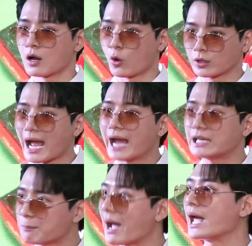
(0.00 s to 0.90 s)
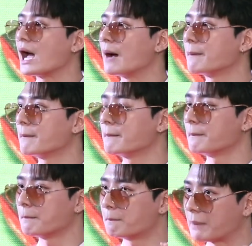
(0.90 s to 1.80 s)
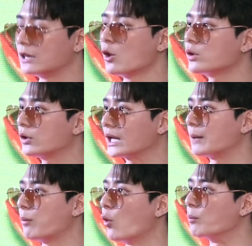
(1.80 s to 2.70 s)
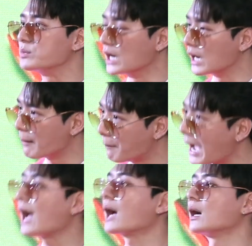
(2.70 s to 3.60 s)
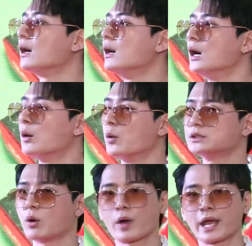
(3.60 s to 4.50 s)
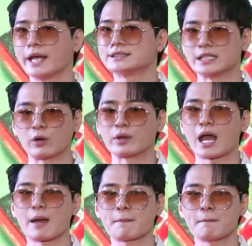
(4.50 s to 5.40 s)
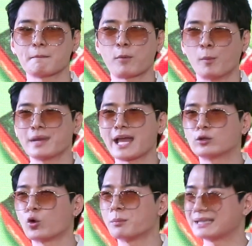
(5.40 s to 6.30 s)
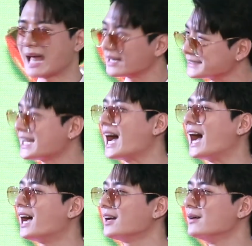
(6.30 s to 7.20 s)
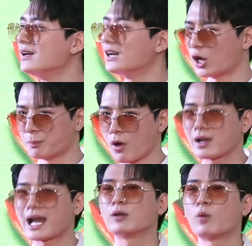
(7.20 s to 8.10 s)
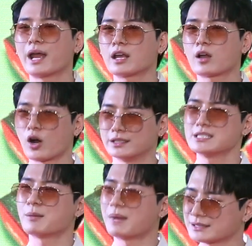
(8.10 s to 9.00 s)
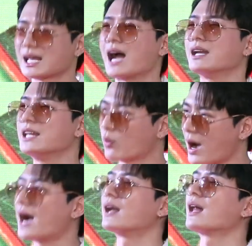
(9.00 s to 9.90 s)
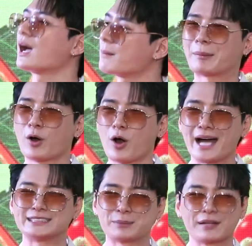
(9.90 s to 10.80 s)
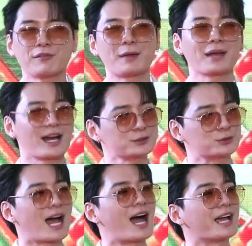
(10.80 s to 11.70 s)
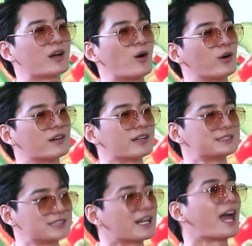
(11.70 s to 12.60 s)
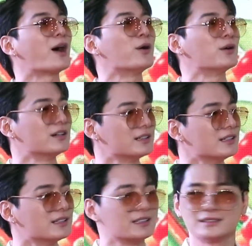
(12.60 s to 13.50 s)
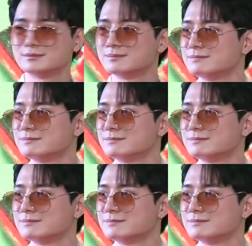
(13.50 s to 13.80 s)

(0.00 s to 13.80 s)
คนไข้ที่ไปอะครับ เป็นโรคเดียวกันกับผมเยอะมาก ผมรู้สึกว่าโอเคสิ่งเหล่านี้ผมไม่อยากให้ทุกคนมานั่งรักษา เราป้องกันไว้ก่อนที่จะมารักษาดีกว่าแลครับก็อาจจะเป็นแฟนมิครั้งสุดท้ายของพี่สิงห์แล้วเออทำไมเออทำไม